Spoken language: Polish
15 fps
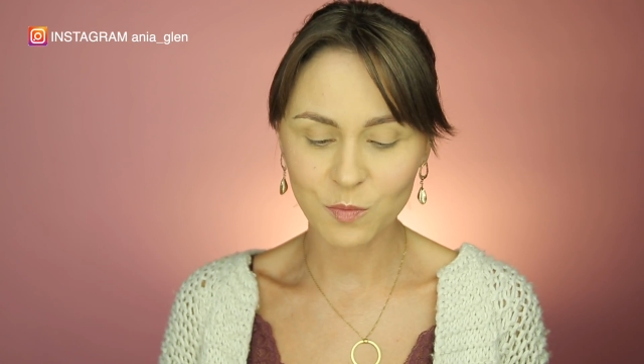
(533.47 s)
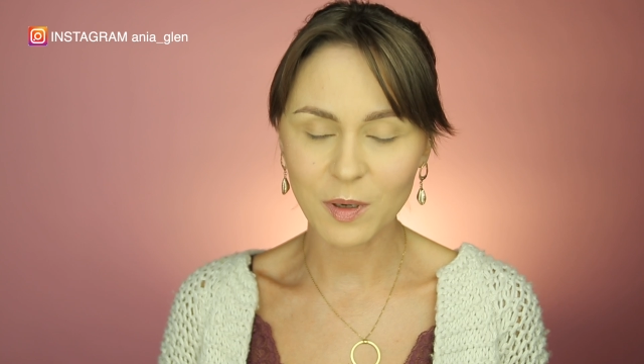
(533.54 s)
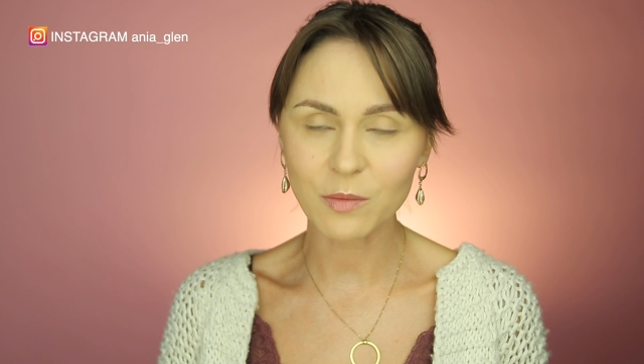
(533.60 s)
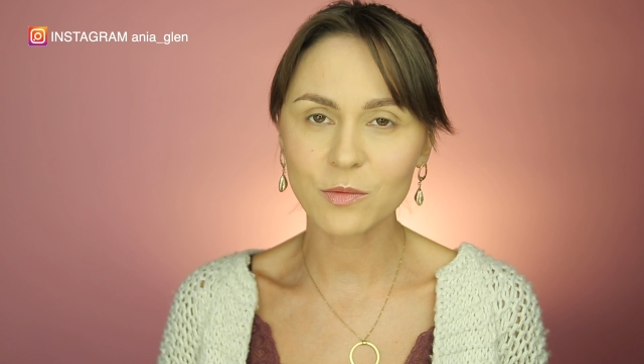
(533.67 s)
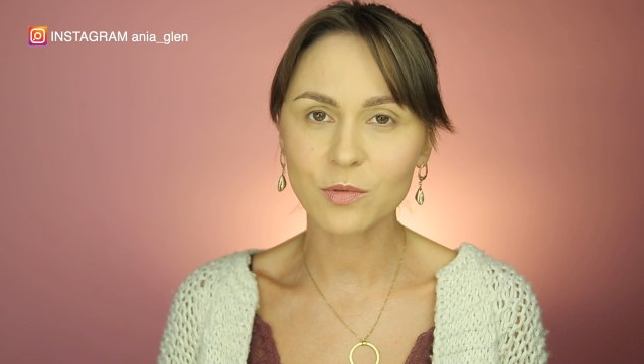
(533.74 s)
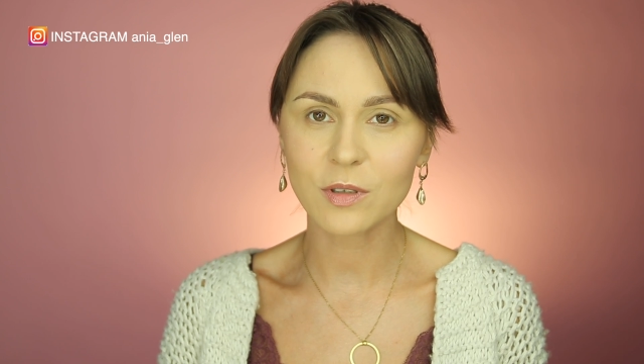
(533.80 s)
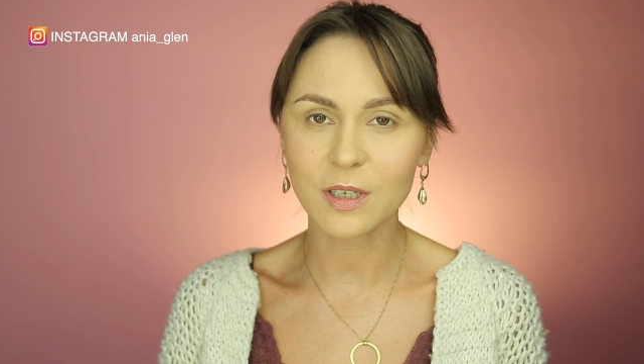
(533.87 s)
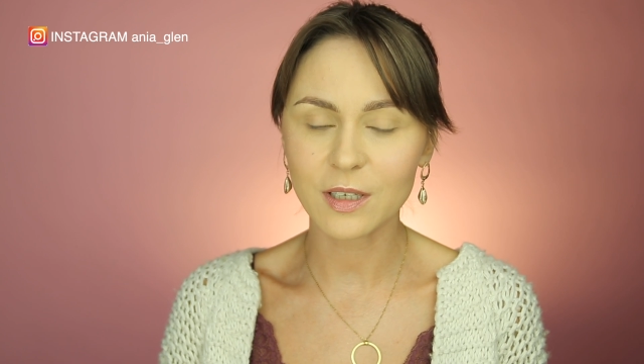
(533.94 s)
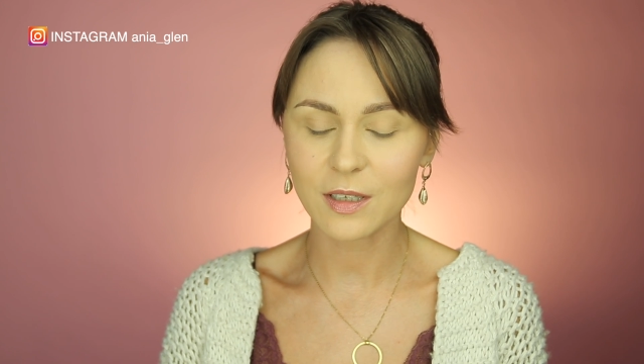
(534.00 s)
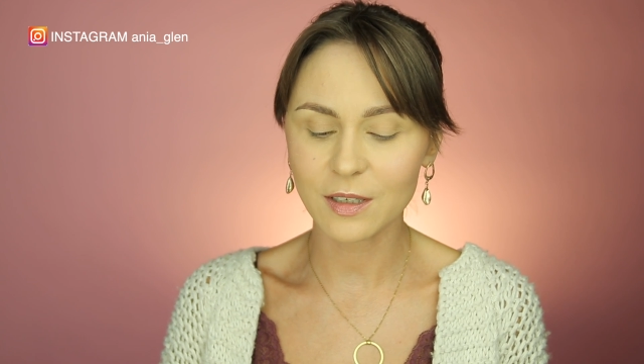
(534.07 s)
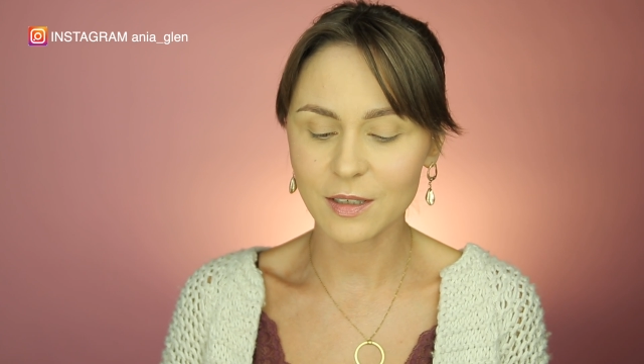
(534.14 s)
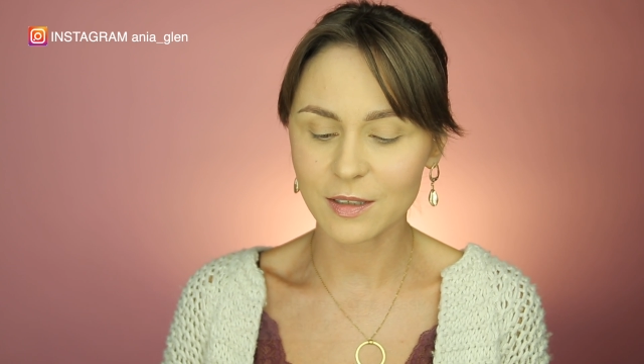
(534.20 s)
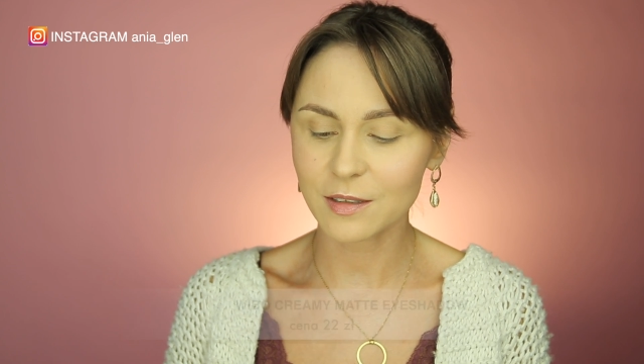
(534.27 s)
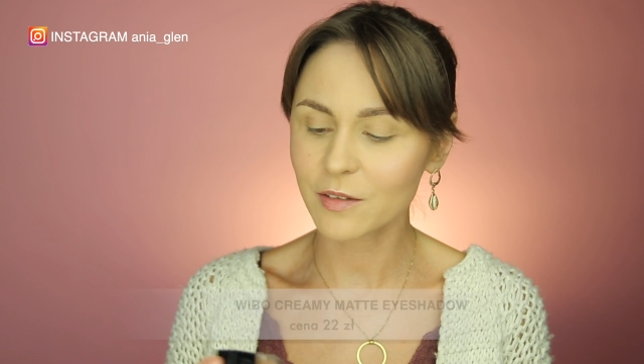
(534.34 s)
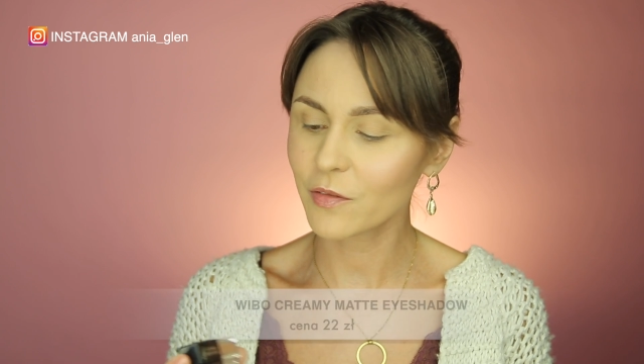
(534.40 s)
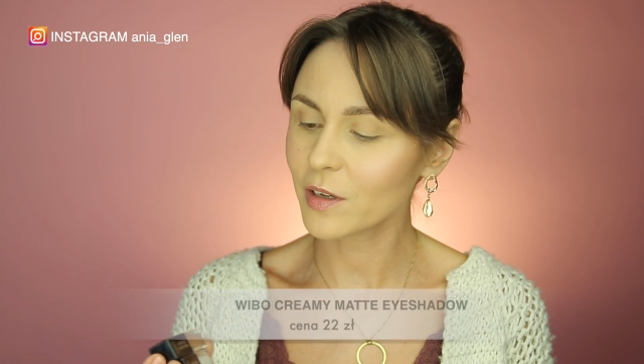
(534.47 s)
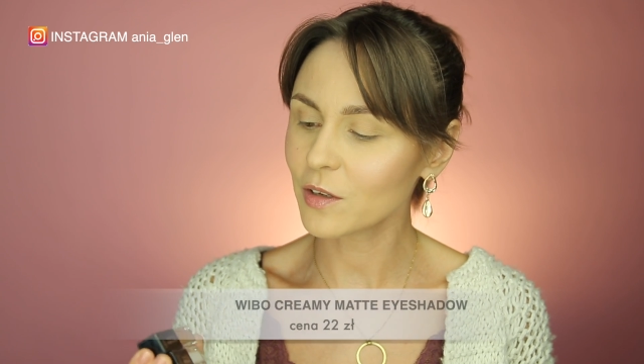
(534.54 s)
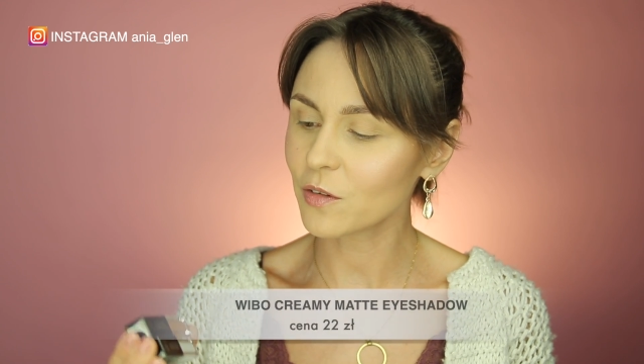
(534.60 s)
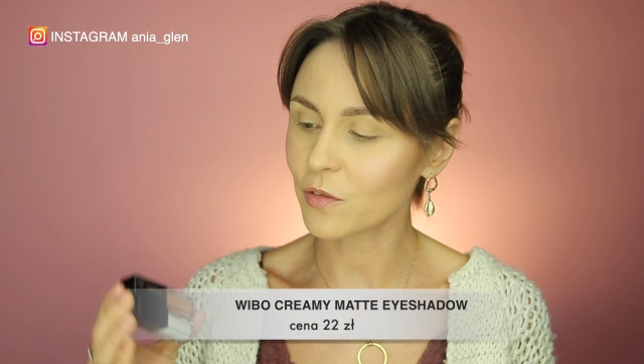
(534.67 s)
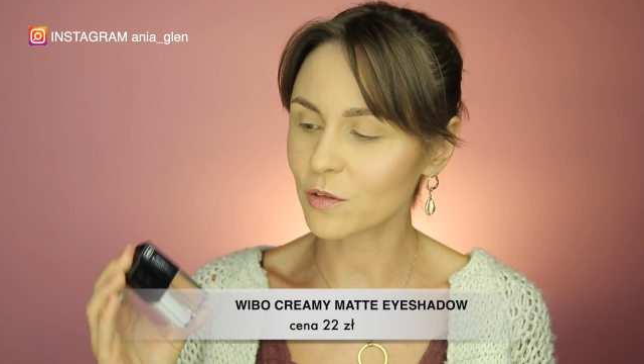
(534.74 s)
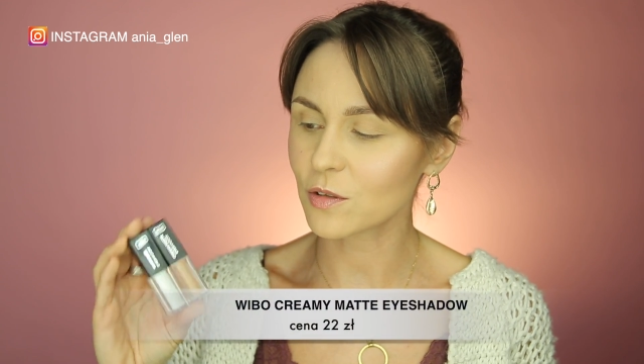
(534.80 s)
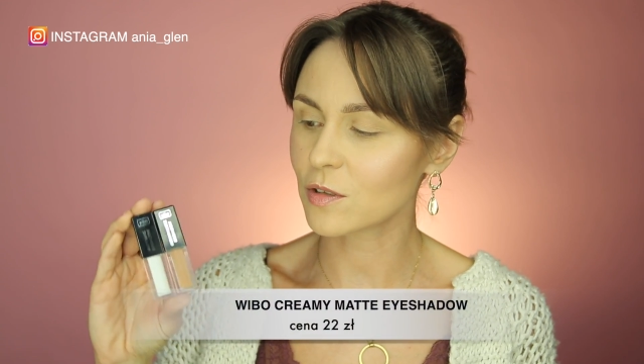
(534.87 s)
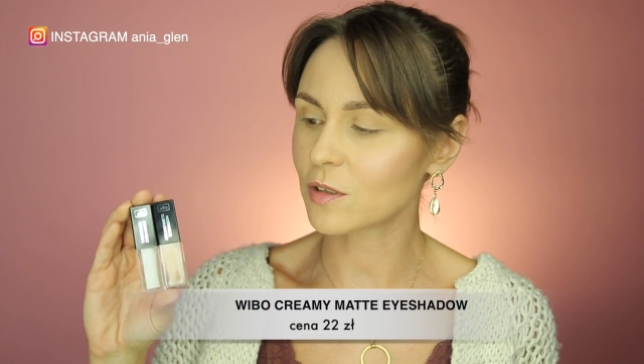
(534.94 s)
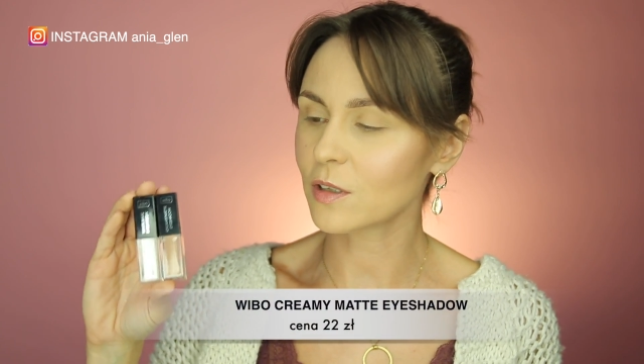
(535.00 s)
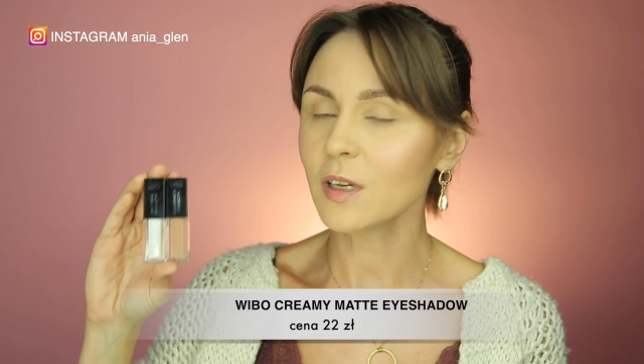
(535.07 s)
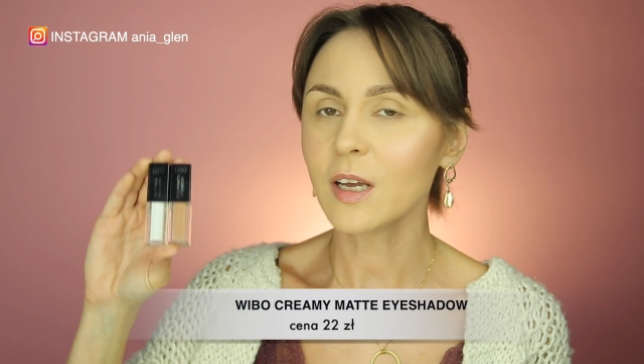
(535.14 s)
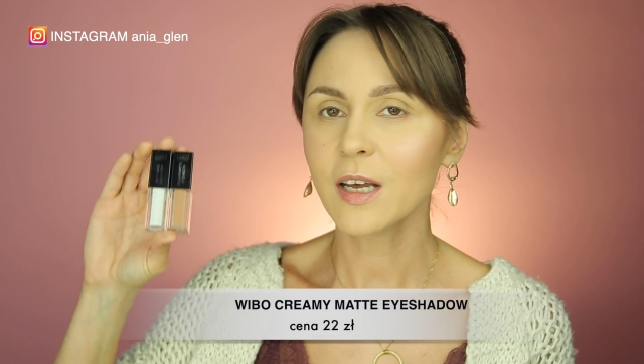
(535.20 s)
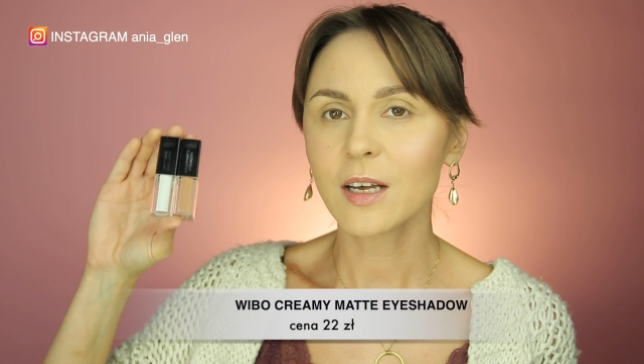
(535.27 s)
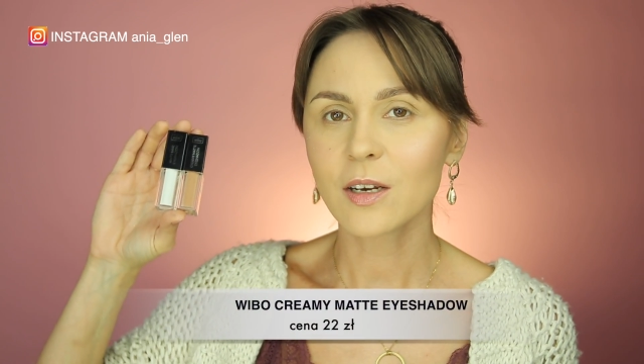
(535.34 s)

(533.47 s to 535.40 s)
Mam tutaj dwie nowości.